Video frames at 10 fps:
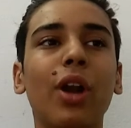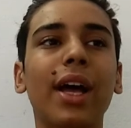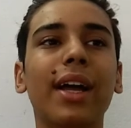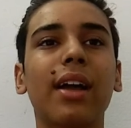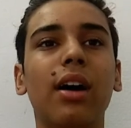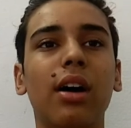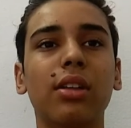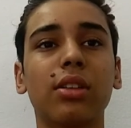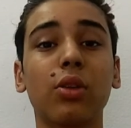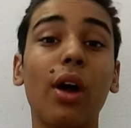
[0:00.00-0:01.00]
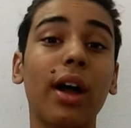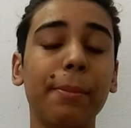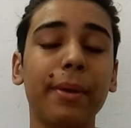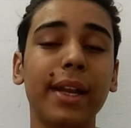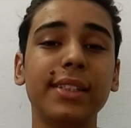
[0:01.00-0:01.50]
थोड़ा थोड़ा
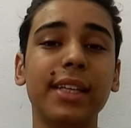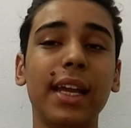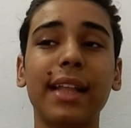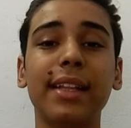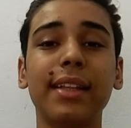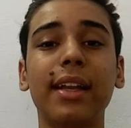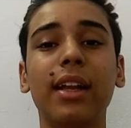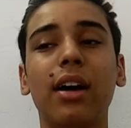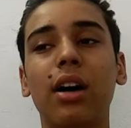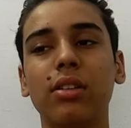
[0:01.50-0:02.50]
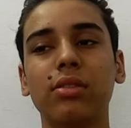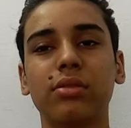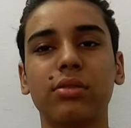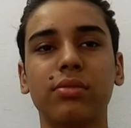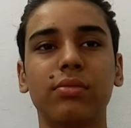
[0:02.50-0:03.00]
कम क्रिंज है रेदर
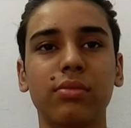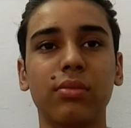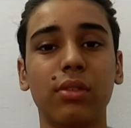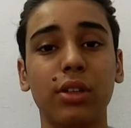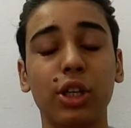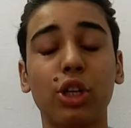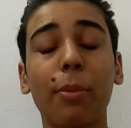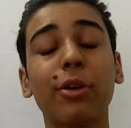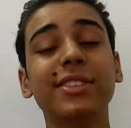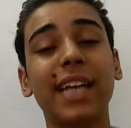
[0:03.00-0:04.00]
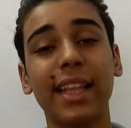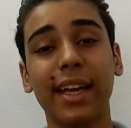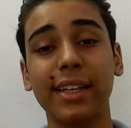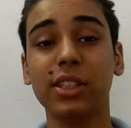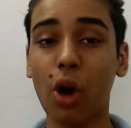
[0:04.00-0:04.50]
देन टिकटॉक थोड़ा
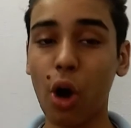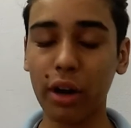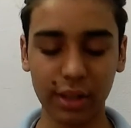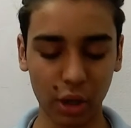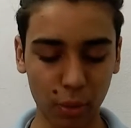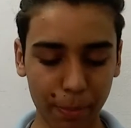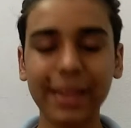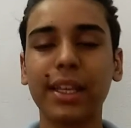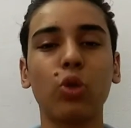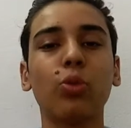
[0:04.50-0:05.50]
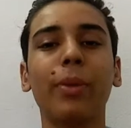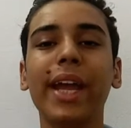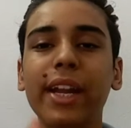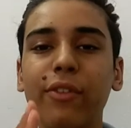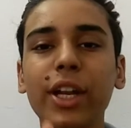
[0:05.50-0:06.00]
ज़्यादा क्रिंज है और देखो बात करूँ तो
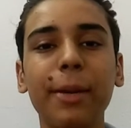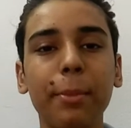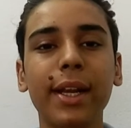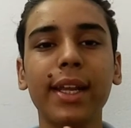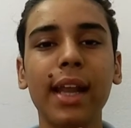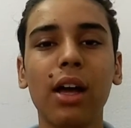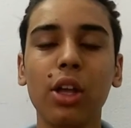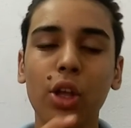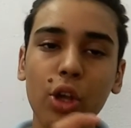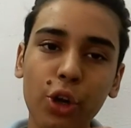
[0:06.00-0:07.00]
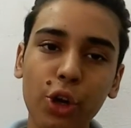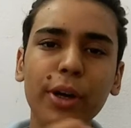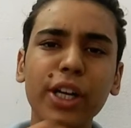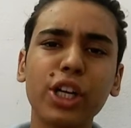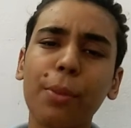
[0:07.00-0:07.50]
मैं इंफोटेनमेंट की ना
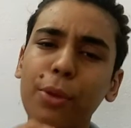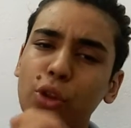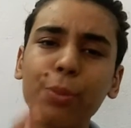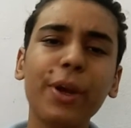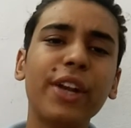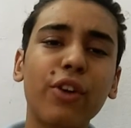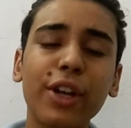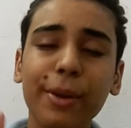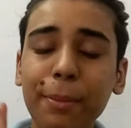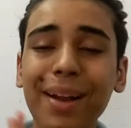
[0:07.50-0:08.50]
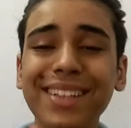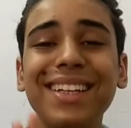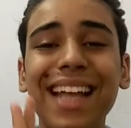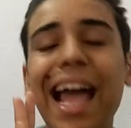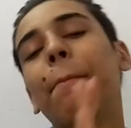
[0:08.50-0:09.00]
यूट्यूब और टिकटॉक पे दोनों पे इंफोटेनमेंट
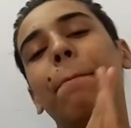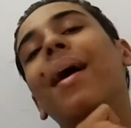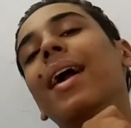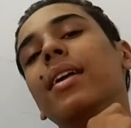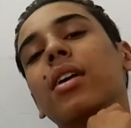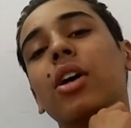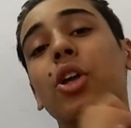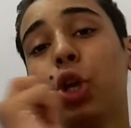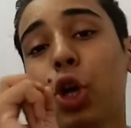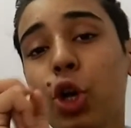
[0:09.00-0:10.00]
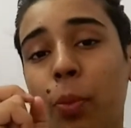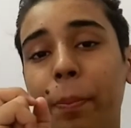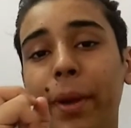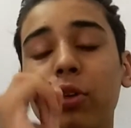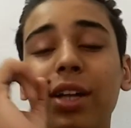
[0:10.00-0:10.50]
प्रेजेंट है बट
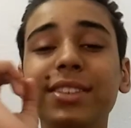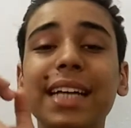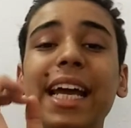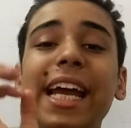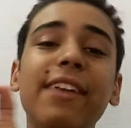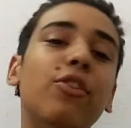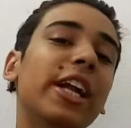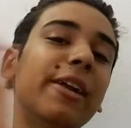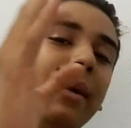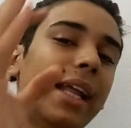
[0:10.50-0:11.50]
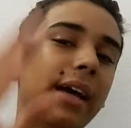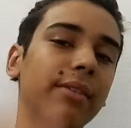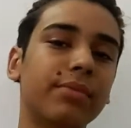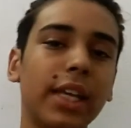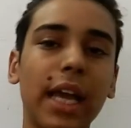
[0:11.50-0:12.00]
यूट्यूब पे थोड़ा ज़्यादा इंफोटेनमेंट
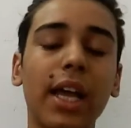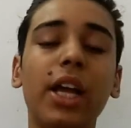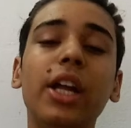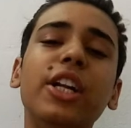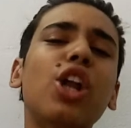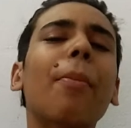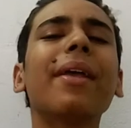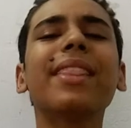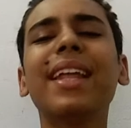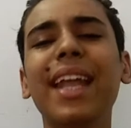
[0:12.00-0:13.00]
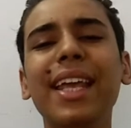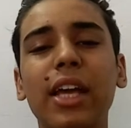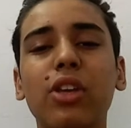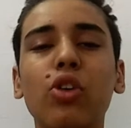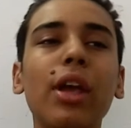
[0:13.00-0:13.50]
है ठीक है टिकटॉक पे इतना
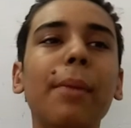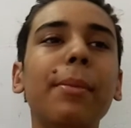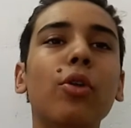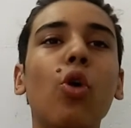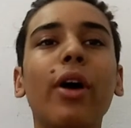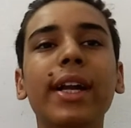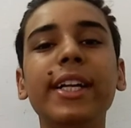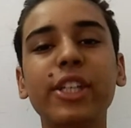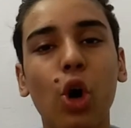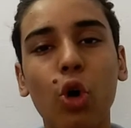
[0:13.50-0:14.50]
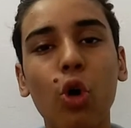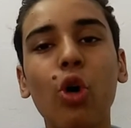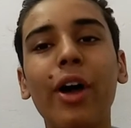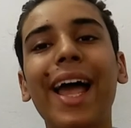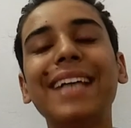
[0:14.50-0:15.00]
नहीं है क्योंकि अभी भी लोग हैं टिकटॉक
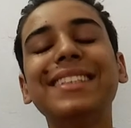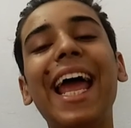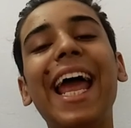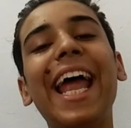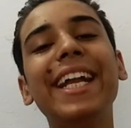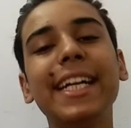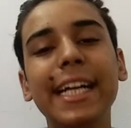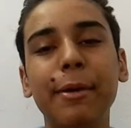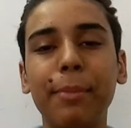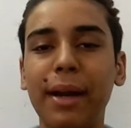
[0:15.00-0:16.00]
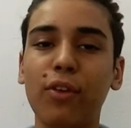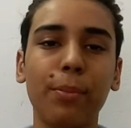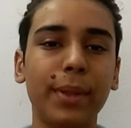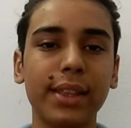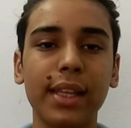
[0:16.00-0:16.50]
को एज एंटरटेनमेंट
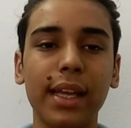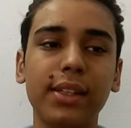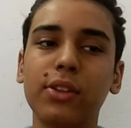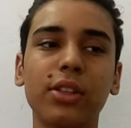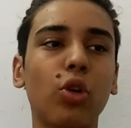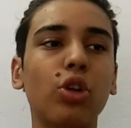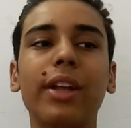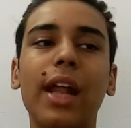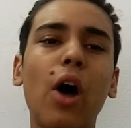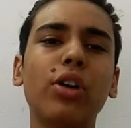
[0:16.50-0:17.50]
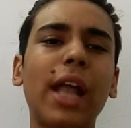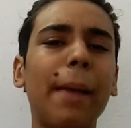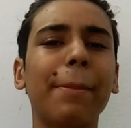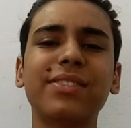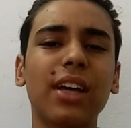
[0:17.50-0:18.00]
प्लेटफॉर्म देखते हैं तो थोड़ी देर आओ
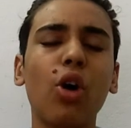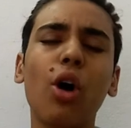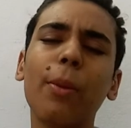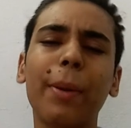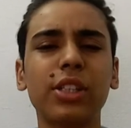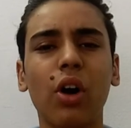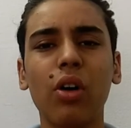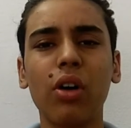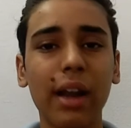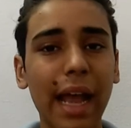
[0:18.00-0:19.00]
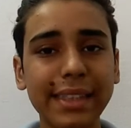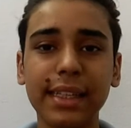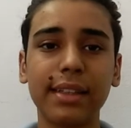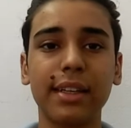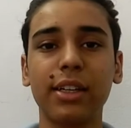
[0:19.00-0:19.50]
टाइम पेस करो और भग जाओ
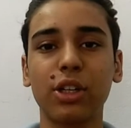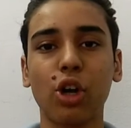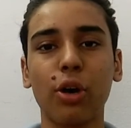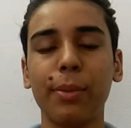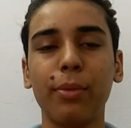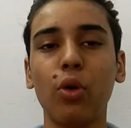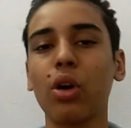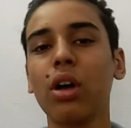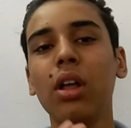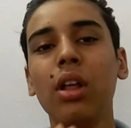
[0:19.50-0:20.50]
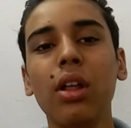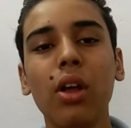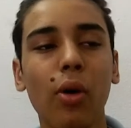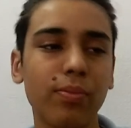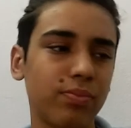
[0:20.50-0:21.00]
ऐसे देखते हैं टिकटॉक को अभी लोग
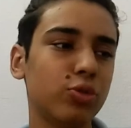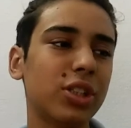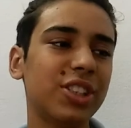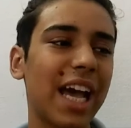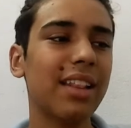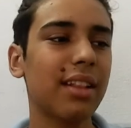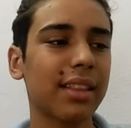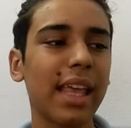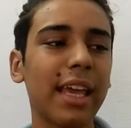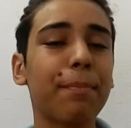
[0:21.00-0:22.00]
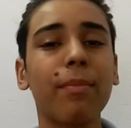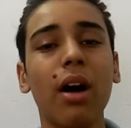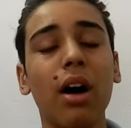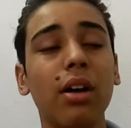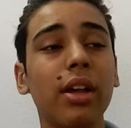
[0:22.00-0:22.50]
और मुझे शायद लगता है
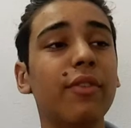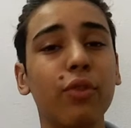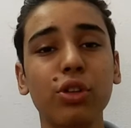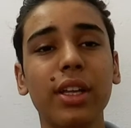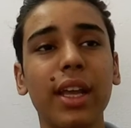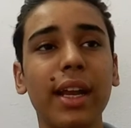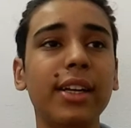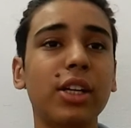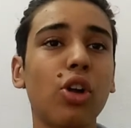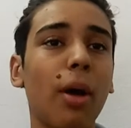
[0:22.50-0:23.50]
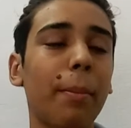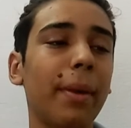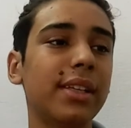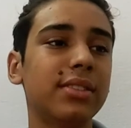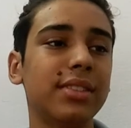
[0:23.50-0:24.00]
कि इन फ्यूचर के ना टिकटॉक
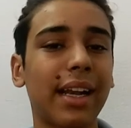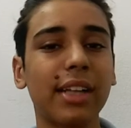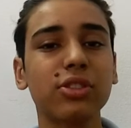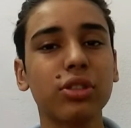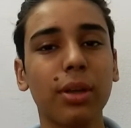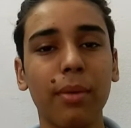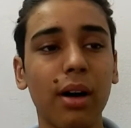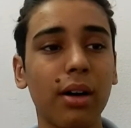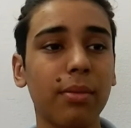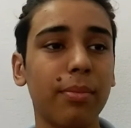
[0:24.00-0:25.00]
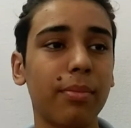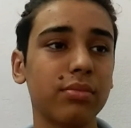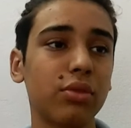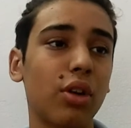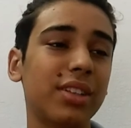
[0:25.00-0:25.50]
अपना इस टैक्टिक्स को
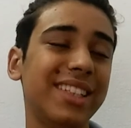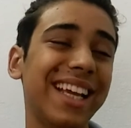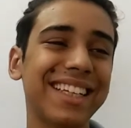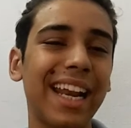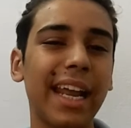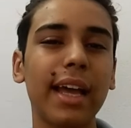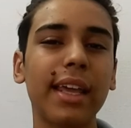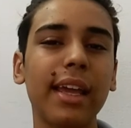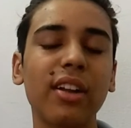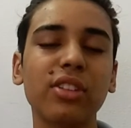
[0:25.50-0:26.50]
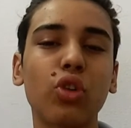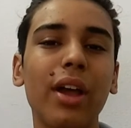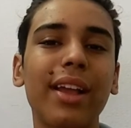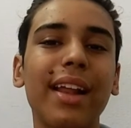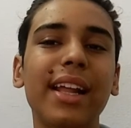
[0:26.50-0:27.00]
थोड़ा चेंज करेगा कि ना
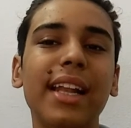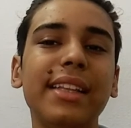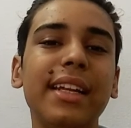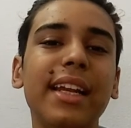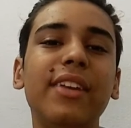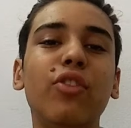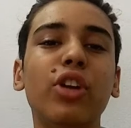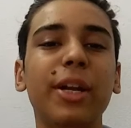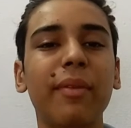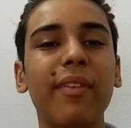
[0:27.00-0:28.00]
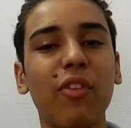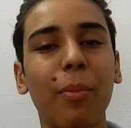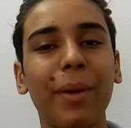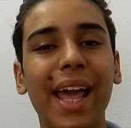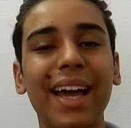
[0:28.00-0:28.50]
इसको एक रहते ना इंफोटेनमेंट
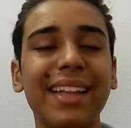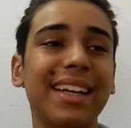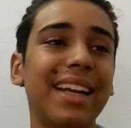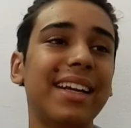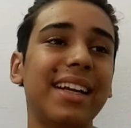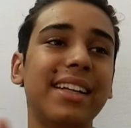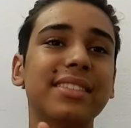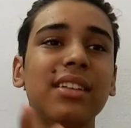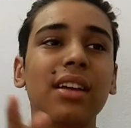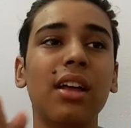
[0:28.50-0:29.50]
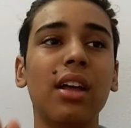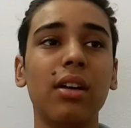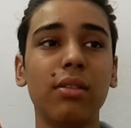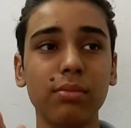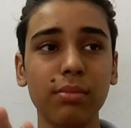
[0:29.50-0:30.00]
प्लेटफॉर्म बनाएगा रहते ना इट इज़
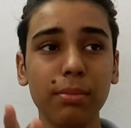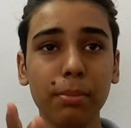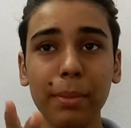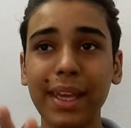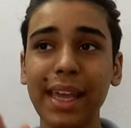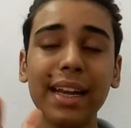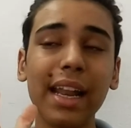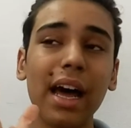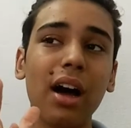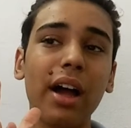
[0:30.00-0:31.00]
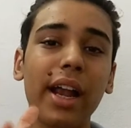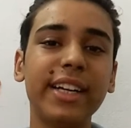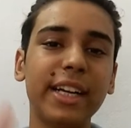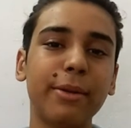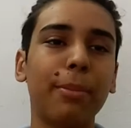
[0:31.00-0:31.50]
मेकिंग इट अ
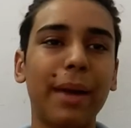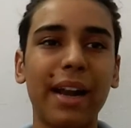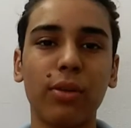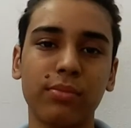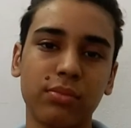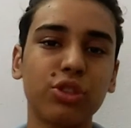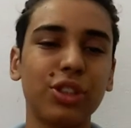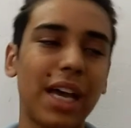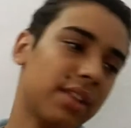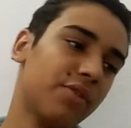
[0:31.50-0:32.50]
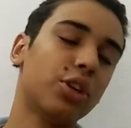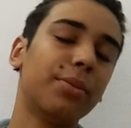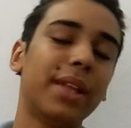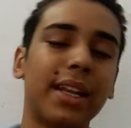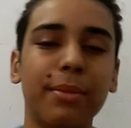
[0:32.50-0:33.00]
एंटरटेनमेंट प्लेटफॉर्म तो शायद
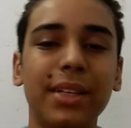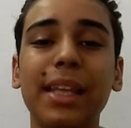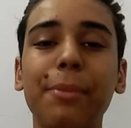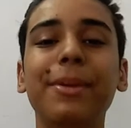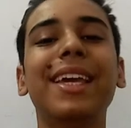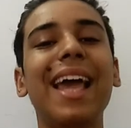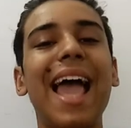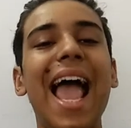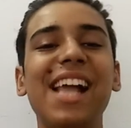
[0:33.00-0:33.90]
फ्यूचर में देखने मिल जाए तभी ये